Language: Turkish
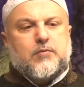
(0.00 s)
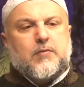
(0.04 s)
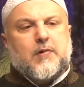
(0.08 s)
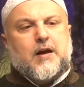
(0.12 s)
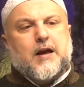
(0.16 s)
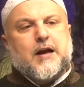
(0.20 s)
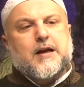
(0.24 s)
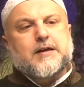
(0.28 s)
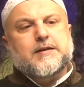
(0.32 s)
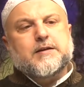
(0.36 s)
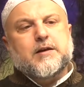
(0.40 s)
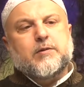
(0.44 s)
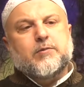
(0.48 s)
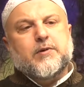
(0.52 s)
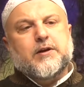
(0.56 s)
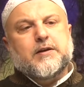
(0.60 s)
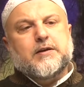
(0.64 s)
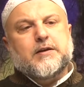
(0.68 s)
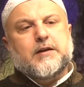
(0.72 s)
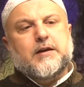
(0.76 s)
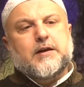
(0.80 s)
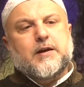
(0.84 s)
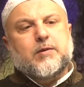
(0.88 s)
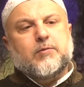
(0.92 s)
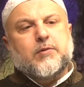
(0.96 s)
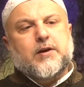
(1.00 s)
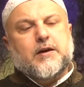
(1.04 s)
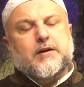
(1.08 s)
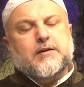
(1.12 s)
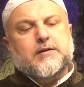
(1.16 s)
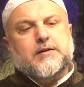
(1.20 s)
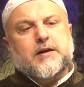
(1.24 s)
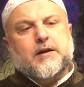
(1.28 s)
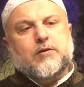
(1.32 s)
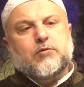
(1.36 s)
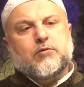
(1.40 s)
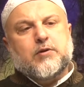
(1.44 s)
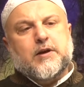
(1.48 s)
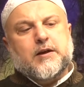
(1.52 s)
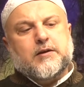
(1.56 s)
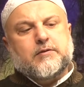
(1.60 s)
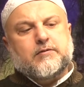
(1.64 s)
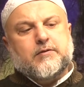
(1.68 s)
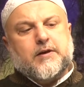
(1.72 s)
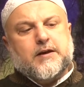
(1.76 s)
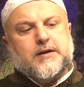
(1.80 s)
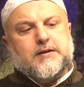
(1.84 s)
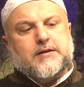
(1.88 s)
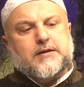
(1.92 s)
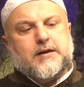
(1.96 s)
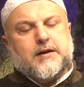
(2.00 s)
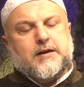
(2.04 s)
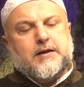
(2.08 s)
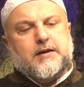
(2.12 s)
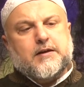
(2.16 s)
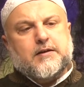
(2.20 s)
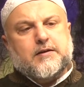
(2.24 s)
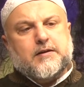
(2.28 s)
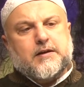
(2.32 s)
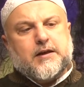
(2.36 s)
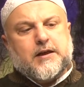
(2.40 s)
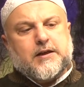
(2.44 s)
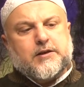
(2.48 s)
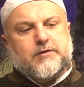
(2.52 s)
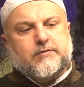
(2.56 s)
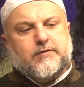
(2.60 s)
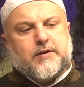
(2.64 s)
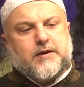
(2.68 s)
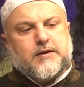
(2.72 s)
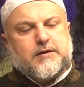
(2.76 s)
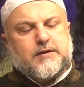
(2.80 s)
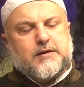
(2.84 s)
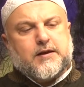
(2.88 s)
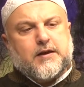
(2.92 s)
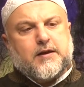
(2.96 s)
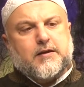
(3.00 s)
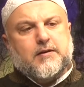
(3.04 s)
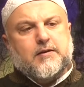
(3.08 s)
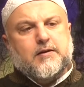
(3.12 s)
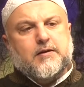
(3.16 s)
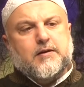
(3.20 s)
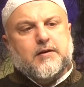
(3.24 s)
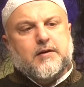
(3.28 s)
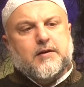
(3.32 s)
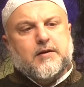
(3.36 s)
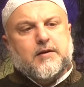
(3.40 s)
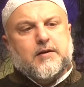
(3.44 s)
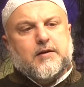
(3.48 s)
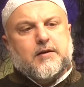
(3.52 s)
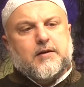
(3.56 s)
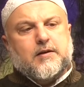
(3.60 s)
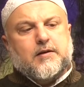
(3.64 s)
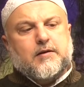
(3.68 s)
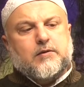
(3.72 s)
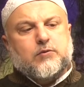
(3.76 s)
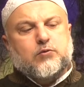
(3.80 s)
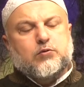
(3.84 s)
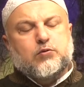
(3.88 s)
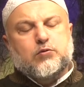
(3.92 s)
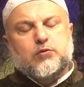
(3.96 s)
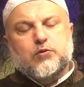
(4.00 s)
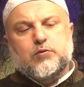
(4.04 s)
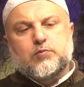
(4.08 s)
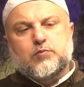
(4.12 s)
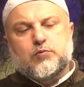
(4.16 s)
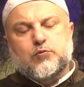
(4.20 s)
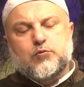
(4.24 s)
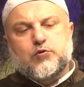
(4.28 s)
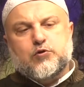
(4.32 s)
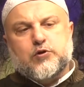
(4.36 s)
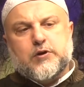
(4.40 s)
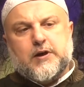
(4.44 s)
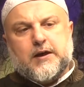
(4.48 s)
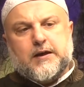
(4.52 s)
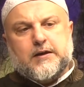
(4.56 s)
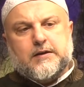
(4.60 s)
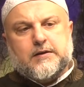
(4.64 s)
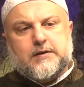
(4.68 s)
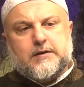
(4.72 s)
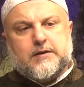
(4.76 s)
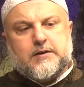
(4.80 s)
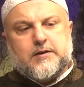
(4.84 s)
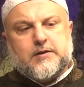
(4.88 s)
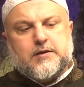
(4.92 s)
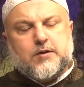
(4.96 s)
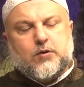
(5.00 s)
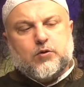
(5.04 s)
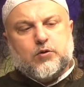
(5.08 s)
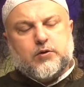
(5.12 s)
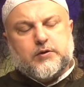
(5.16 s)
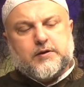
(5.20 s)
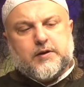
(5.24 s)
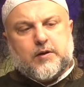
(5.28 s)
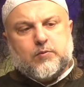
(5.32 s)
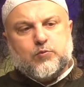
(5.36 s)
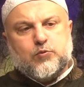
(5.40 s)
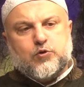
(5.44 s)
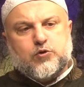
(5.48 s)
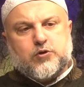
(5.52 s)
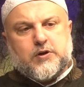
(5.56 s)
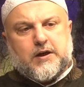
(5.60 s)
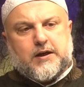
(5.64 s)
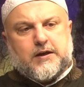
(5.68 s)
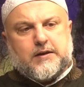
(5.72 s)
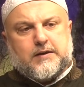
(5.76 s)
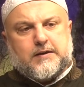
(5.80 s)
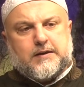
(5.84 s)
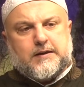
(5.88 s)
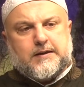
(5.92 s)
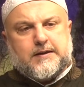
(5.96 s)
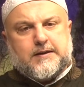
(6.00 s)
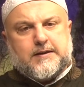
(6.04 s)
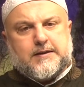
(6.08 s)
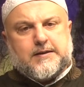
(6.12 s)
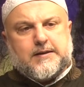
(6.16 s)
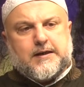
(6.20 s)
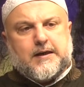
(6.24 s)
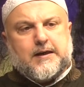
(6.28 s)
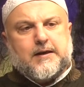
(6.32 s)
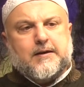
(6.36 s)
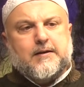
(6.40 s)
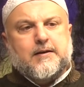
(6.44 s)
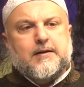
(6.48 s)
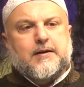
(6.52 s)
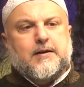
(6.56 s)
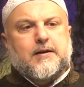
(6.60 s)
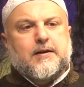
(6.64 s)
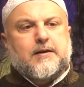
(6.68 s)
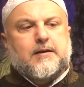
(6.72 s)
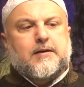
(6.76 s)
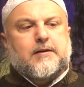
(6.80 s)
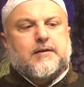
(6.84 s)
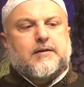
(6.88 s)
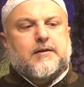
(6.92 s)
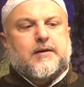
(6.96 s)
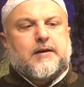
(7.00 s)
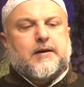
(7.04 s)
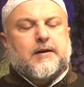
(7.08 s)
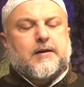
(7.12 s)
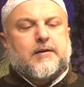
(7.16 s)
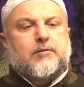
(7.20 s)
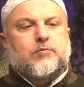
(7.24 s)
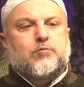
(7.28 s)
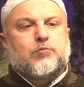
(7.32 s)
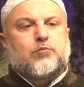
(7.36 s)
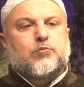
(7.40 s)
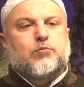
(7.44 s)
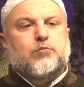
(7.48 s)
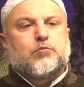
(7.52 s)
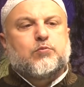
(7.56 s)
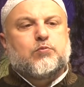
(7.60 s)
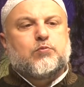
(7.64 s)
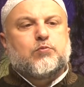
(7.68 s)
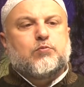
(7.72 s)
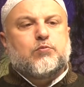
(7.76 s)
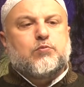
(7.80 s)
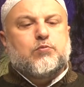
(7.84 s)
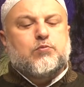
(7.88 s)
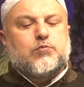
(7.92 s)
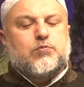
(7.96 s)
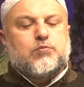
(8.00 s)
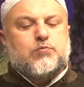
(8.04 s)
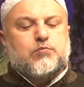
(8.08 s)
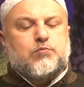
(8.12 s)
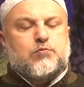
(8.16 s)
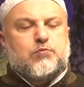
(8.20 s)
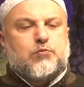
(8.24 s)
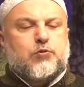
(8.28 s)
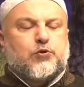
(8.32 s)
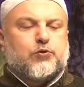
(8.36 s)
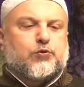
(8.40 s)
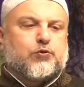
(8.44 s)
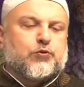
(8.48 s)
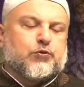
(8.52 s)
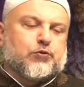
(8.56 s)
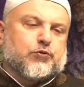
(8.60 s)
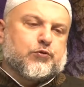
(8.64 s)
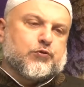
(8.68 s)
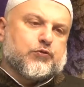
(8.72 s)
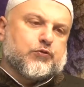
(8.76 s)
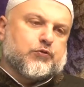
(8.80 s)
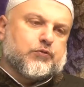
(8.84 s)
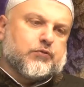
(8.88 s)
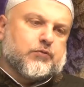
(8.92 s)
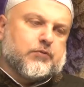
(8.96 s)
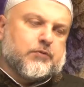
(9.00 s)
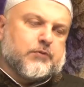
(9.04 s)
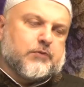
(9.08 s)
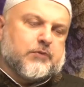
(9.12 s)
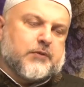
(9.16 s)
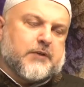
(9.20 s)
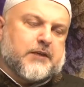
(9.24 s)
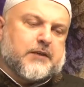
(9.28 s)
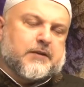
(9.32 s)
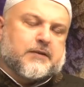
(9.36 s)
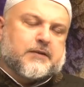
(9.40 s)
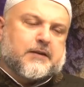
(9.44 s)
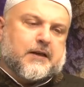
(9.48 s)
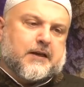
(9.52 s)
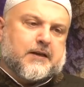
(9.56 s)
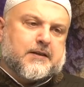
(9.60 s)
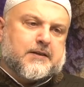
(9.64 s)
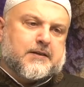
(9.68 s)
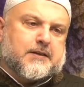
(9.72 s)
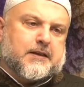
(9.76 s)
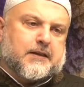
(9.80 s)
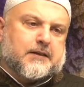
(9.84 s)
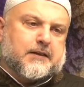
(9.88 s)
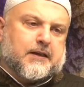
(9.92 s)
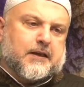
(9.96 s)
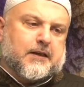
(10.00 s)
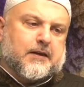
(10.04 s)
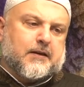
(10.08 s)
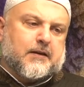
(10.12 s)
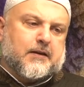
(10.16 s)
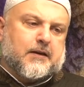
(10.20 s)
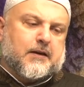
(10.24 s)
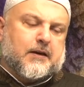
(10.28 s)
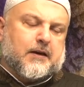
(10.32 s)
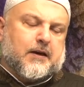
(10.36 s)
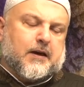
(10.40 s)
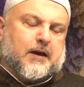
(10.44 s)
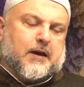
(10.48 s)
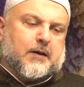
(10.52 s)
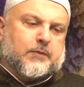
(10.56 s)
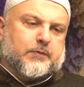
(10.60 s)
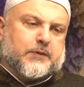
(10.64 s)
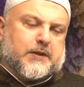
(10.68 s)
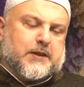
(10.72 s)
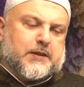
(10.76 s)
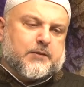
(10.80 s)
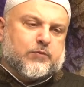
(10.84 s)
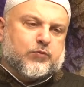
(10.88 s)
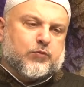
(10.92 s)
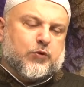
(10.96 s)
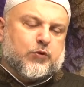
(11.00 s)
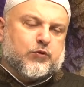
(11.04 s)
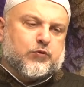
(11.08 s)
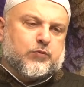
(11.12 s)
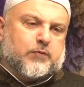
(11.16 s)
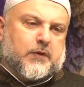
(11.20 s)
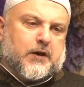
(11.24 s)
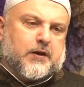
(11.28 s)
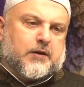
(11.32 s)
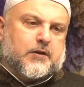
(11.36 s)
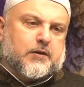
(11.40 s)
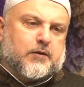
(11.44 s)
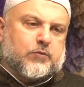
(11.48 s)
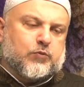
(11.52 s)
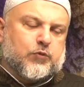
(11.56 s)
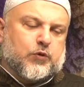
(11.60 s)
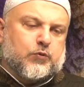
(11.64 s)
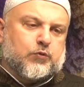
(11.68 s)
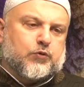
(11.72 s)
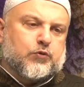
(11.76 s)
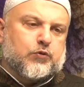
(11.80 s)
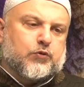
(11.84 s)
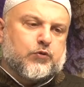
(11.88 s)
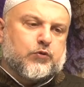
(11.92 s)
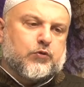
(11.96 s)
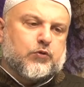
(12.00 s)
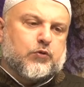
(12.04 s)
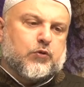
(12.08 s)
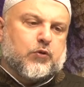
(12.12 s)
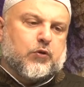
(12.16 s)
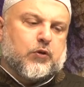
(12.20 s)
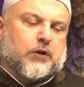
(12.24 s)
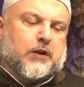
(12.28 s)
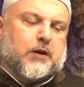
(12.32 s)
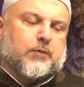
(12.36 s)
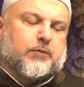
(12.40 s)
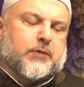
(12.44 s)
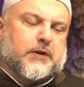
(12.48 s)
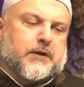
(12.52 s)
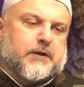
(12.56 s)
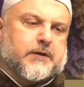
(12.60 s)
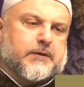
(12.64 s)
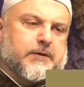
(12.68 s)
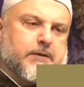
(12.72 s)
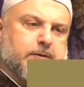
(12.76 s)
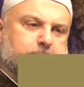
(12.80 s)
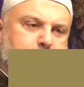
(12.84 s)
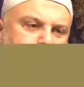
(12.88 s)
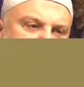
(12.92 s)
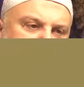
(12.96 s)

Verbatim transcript: her zaman değil ama zaruret varsa, ihtiyaç varsa, durum müsait değilse, ortam müsait değilse e, bu tür bir tarzda da abdest bozmak mümkün olabilir.